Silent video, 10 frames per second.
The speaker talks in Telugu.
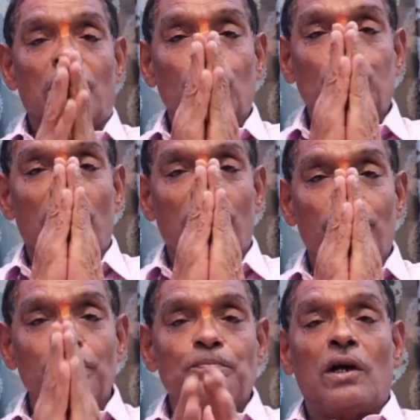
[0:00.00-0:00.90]

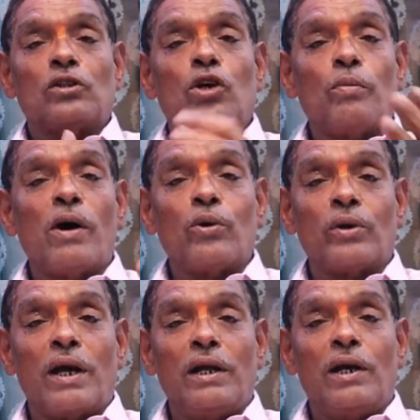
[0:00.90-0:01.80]
నమస్కారం అందరూ
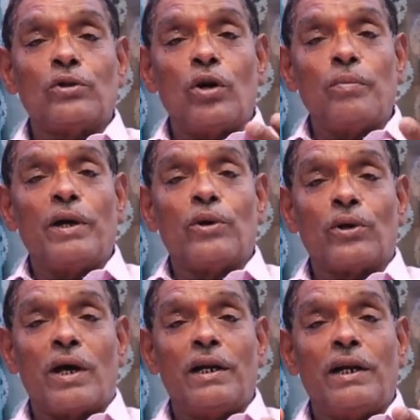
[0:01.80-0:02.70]
బాగుండాలి అందులో
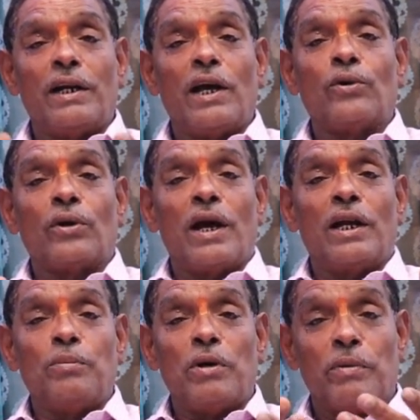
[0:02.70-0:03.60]
మీరుండాలి
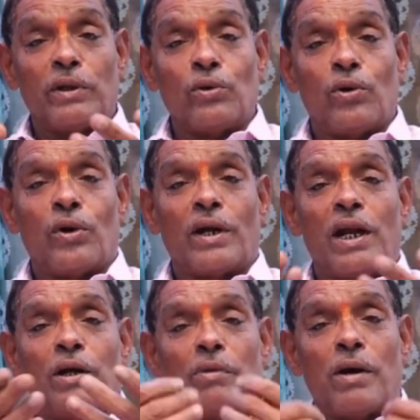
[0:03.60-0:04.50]
నేనుండాలి మీ బంధువులు
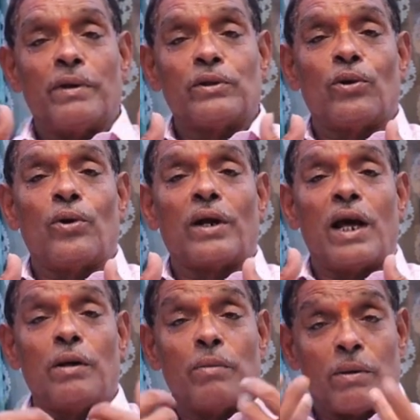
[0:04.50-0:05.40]
ఉండాలి మా బంధువులు
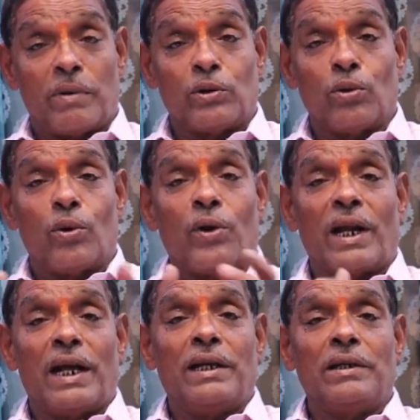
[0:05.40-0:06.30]
ఉండాలి మన బంధువులు
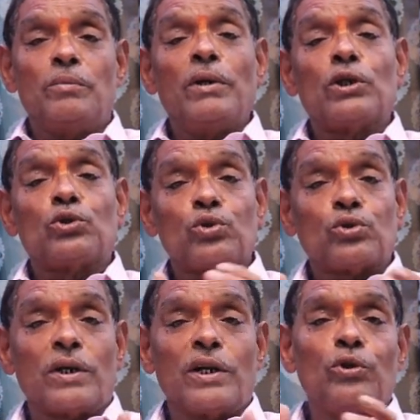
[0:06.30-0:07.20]
ఉండాలి మీరు
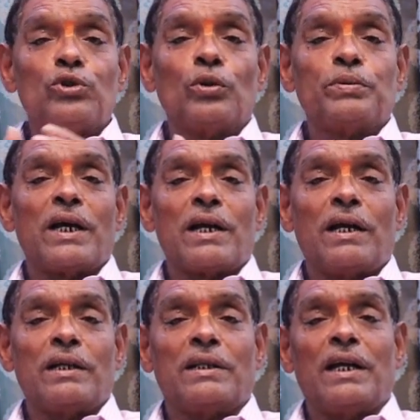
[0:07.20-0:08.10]
చూస్తున్న యూట్యూబ్
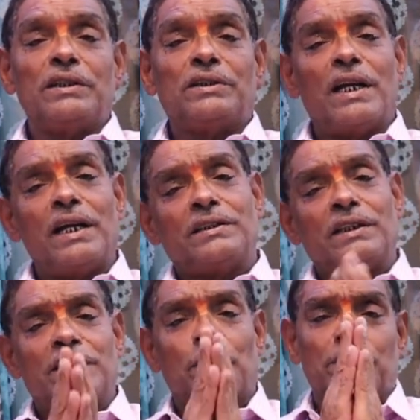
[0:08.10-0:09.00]
ఛానల్ని
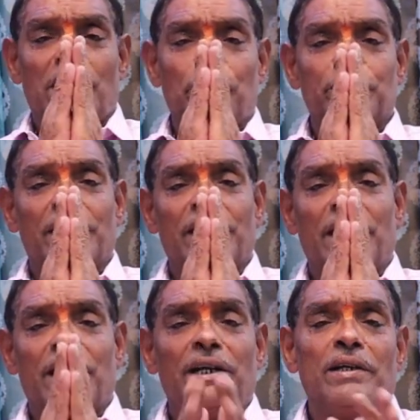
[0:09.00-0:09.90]
దయచేసి సబ్స్క్రైబ్
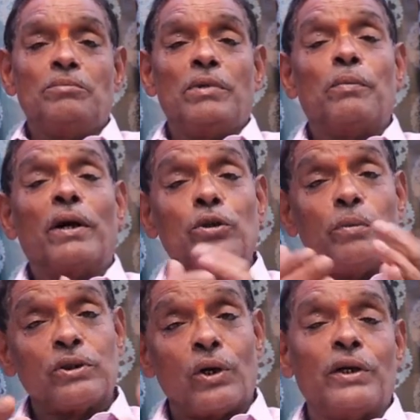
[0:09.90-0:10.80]
చేయండి మీ
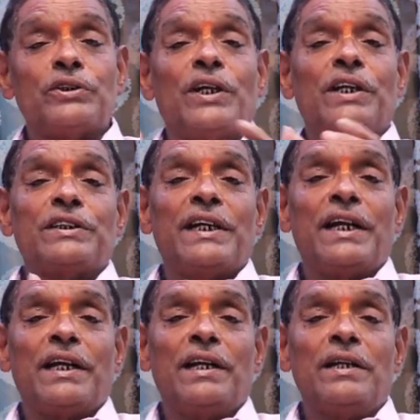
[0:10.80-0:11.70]
బంధుమిత్రులకు షేర్
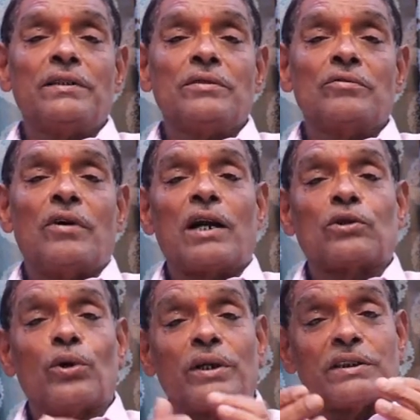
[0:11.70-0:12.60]
చేయండి
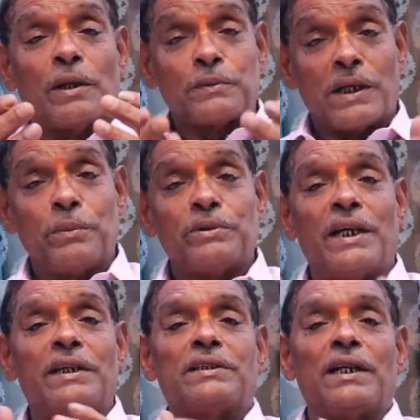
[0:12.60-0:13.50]
వాళ్ళతోటి సబ్స్క్రైబ్
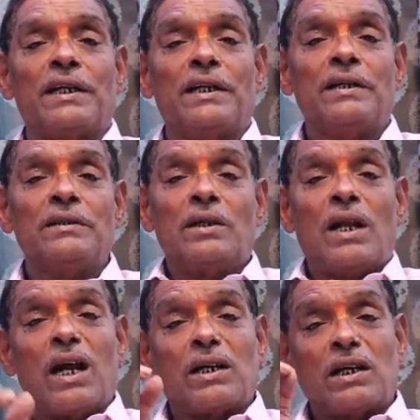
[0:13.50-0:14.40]
చేయించండి
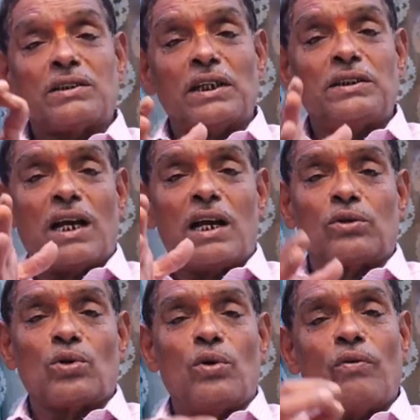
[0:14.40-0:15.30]
నగ్న
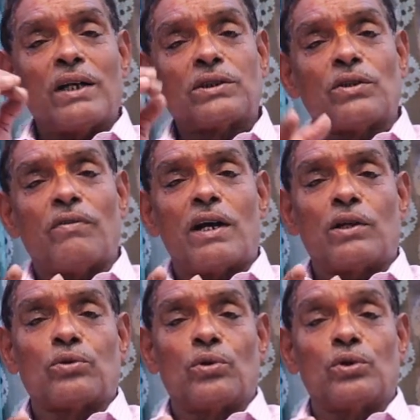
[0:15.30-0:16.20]
సత్యాలతో
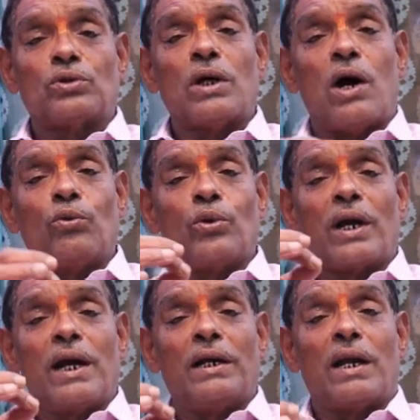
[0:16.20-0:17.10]
వాస్తవాలతో
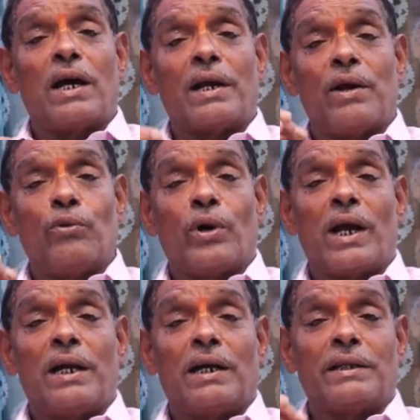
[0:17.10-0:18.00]
చావుకైనా
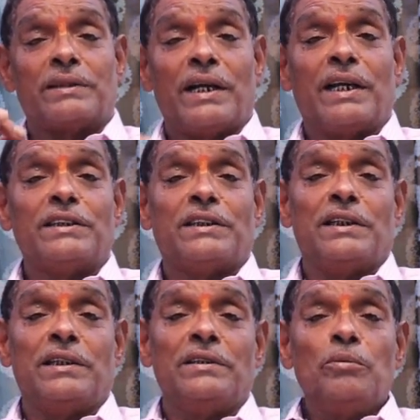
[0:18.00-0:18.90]
రేవుకైనా
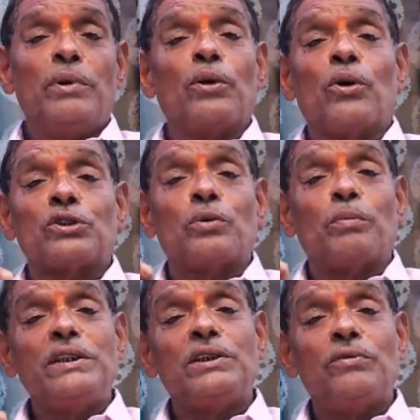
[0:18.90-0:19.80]
తెగించి మీకోసం
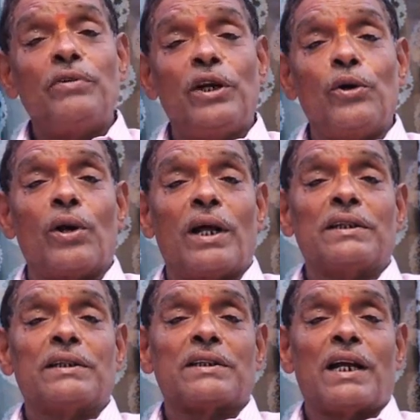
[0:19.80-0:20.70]
మంచి వీడియోలు
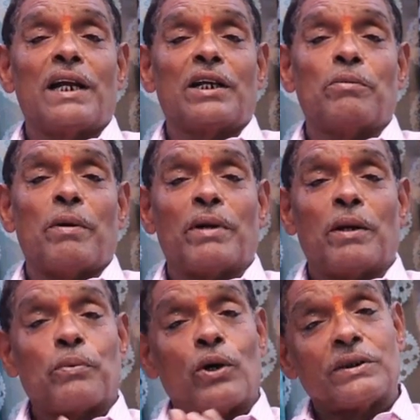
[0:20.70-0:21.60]
అందించడానికి
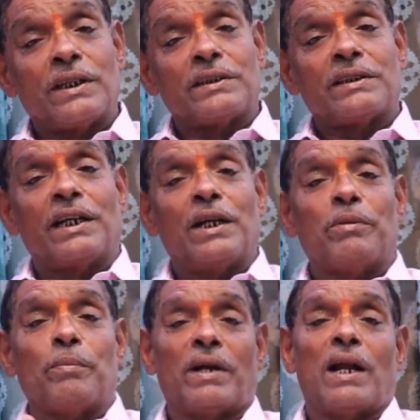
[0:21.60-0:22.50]
మమ్మల్ని ప్రోత్సహించండి
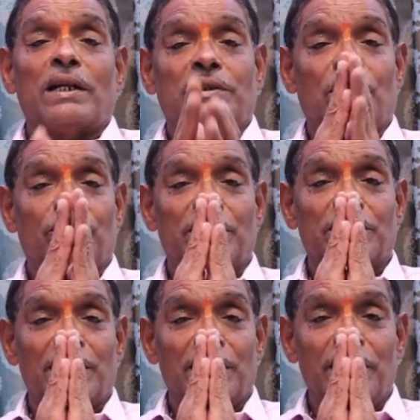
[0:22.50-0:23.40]
మమ్మల్ని
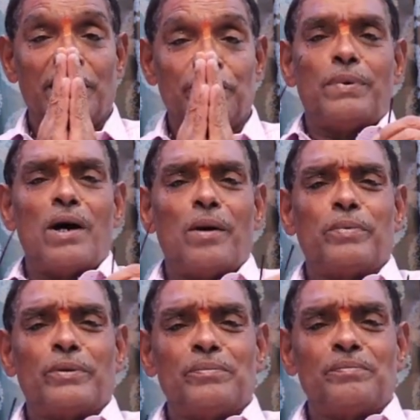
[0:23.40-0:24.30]
ఆశీర్వదించండి
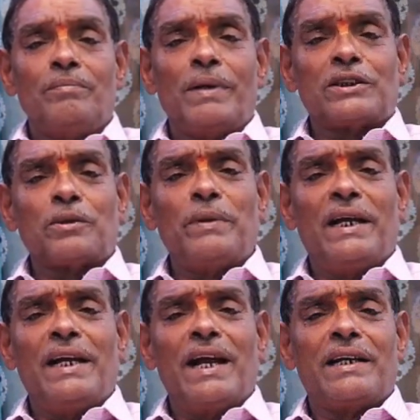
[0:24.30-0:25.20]
పాపం పస
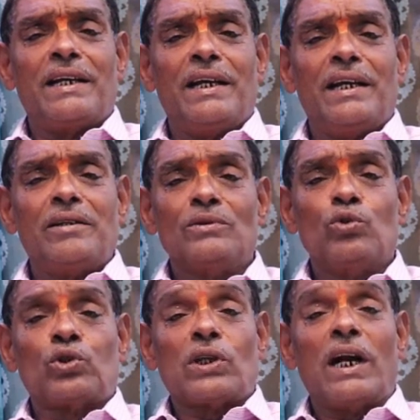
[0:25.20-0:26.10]
మీడియాకి
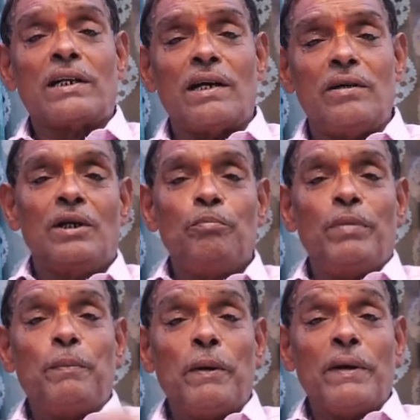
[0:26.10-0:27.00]
ఉత్కంఠ
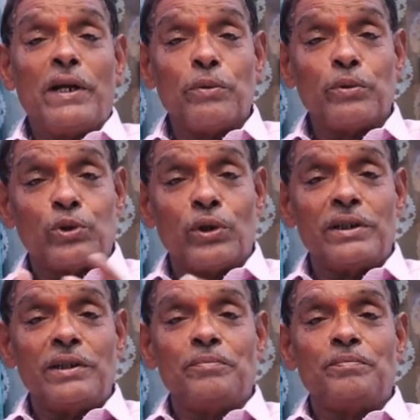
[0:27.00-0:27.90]
బీపీ పెరిగిపోతుంది